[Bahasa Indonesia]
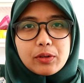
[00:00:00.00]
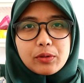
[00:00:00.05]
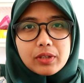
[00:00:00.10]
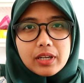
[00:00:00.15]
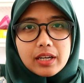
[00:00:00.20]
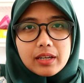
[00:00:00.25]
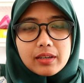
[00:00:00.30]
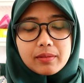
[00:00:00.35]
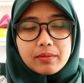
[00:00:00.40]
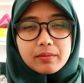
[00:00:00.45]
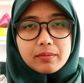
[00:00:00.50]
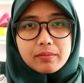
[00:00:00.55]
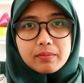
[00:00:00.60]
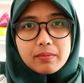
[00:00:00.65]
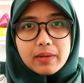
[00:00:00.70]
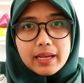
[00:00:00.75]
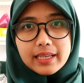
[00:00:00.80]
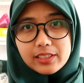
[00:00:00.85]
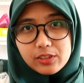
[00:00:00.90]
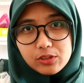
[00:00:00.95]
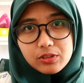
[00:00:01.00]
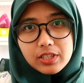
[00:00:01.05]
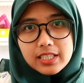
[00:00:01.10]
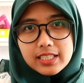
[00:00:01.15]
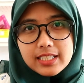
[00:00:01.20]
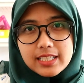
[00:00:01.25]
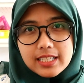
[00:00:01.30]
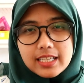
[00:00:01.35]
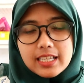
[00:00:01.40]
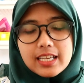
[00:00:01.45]
kurang baik
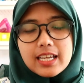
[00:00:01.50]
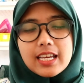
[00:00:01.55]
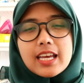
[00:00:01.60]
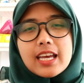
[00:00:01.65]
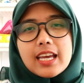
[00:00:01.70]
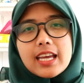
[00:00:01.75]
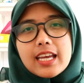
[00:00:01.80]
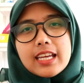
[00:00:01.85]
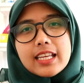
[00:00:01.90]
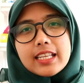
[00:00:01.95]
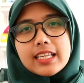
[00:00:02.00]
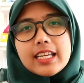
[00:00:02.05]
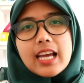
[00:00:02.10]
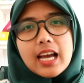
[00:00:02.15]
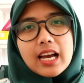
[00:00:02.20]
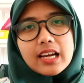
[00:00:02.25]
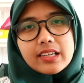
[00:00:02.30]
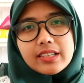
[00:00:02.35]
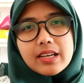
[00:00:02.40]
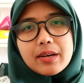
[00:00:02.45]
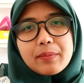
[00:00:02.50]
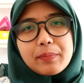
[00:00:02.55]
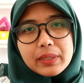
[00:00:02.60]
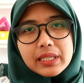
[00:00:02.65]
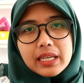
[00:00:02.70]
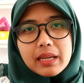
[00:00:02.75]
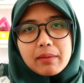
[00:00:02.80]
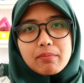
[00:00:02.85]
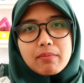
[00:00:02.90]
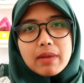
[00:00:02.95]
juga sih. Ini ada
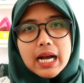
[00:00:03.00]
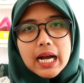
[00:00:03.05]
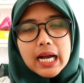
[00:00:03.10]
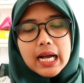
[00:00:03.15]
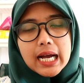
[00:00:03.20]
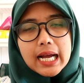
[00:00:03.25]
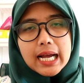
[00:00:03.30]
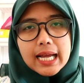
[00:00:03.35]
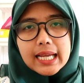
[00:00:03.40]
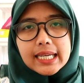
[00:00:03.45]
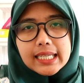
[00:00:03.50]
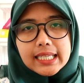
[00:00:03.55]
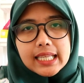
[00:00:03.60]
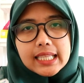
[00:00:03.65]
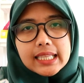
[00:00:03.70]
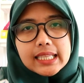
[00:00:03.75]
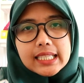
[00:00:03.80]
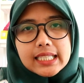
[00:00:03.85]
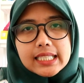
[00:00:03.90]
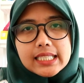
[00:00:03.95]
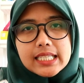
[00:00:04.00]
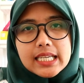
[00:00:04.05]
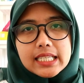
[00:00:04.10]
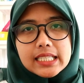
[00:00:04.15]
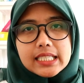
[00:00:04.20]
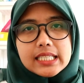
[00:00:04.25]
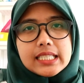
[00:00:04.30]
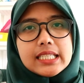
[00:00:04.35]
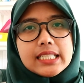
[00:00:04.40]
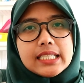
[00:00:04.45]
penembakan yang
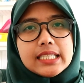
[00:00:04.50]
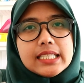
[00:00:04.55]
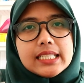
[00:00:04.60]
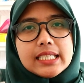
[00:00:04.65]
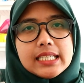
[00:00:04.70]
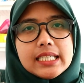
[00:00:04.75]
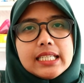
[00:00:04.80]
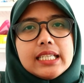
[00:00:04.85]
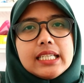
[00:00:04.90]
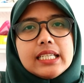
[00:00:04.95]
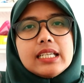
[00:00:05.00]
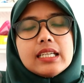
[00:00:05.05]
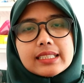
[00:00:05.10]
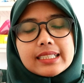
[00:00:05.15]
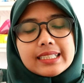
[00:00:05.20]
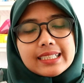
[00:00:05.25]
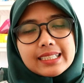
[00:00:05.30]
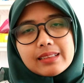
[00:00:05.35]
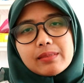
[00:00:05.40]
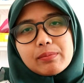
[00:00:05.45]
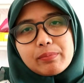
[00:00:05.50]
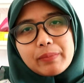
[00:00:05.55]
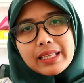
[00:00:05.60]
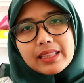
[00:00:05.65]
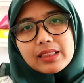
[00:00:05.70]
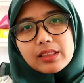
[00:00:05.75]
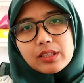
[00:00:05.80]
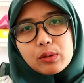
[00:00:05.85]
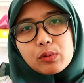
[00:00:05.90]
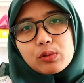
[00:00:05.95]
terjadi di dekat
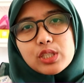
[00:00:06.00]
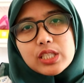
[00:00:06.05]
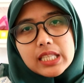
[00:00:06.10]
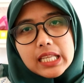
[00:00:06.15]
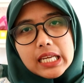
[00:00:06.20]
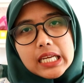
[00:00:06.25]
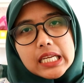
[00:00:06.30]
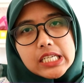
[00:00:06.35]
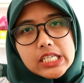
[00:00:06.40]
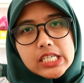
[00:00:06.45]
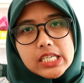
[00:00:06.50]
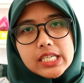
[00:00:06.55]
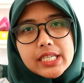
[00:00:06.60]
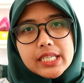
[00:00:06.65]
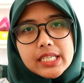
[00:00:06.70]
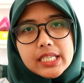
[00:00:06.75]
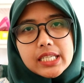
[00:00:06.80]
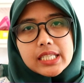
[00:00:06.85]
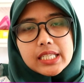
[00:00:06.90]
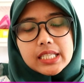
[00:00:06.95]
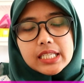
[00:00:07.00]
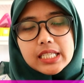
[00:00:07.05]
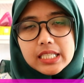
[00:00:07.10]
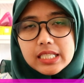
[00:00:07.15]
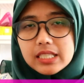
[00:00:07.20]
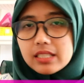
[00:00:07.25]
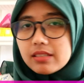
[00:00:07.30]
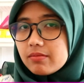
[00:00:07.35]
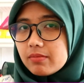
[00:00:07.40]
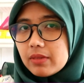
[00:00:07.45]
metro station
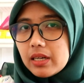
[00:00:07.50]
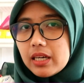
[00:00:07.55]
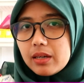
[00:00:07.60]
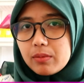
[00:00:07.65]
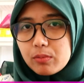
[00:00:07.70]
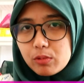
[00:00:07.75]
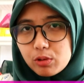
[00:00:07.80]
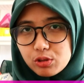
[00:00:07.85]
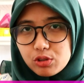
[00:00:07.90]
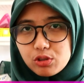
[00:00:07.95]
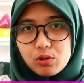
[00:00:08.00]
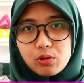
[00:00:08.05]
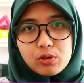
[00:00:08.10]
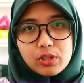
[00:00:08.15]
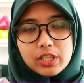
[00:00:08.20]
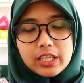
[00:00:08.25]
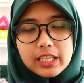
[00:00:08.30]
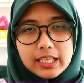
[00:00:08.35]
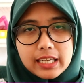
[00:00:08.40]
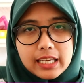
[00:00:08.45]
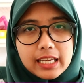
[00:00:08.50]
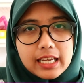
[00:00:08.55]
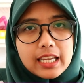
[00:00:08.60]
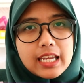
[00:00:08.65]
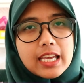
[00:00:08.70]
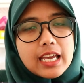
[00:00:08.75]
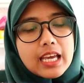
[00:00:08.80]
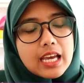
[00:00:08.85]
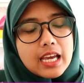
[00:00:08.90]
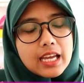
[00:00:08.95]
di uh, Moskow ini.
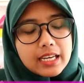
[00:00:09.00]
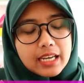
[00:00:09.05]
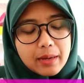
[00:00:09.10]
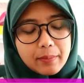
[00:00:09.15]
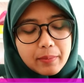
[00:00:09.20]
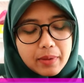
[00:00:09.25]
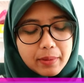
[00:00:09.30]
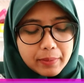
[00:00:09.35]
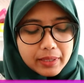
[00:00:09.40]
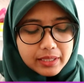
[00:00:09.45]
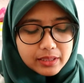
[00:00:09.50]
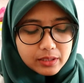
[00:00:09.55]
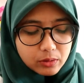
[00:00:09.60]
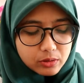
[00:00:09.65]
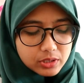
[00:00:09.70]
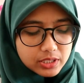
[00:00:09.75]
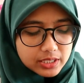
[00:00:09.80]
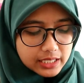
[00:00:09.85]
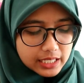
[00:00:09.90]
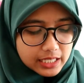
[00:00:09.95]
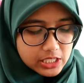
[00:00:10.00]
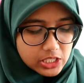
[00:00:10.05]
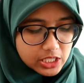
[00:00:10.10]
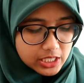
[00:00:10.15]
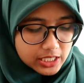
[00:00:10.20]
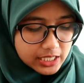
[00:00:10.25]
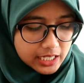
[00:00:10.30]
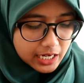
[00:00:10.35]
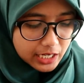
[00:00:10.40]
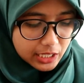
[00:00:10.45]
Nama metro
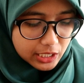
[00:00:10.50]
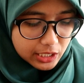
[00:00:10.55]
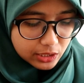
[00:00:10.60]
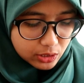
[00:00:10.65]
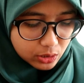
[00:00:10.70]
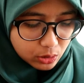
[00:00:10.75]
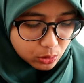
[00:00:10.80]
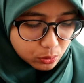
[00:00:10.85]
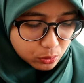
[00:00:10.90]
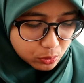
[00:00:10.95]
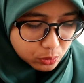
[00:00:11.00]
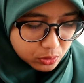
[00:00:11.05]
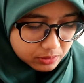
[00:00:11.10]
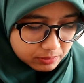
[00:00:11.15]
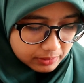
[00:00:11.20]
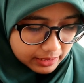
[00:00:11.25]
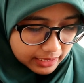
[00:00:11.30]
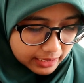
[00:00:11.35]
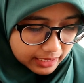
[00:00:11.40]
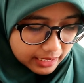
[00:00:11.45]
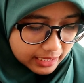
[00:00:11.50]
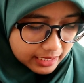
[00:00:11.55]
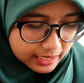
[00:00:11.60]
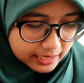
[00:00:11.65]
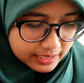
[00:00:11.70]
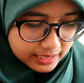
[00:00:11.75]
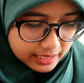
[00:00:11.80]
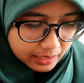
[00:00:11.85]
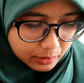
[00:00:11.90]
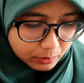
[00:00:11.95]
stationnya itu, sebentar ya
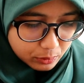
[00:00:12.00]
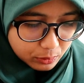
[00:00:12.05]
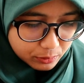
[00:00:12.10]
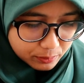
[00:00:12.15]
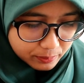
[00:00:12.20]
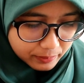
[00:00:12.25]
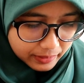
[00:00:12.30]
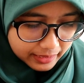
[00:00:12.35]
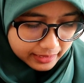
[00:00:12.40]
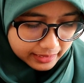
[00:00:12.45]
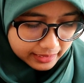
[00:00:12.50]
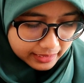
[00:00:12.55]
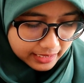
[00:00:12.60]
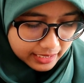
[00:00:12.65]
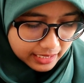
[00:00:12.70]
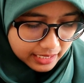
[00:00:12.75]
guys, aku lupa nih